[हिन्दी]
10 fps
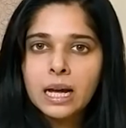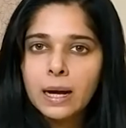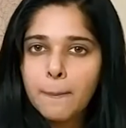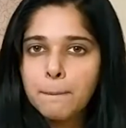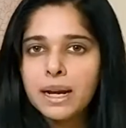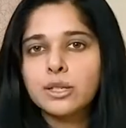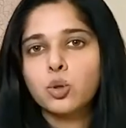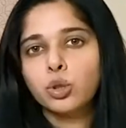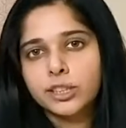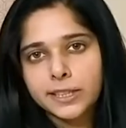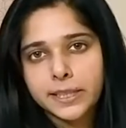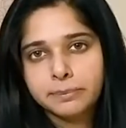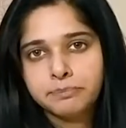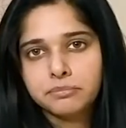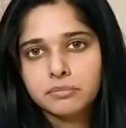कंप्रेस होती
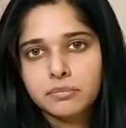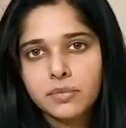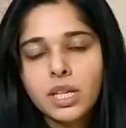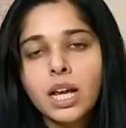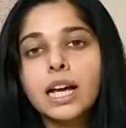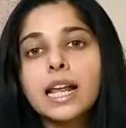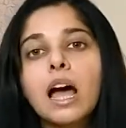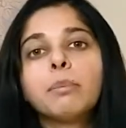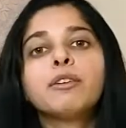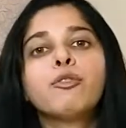हैं अगर आपकी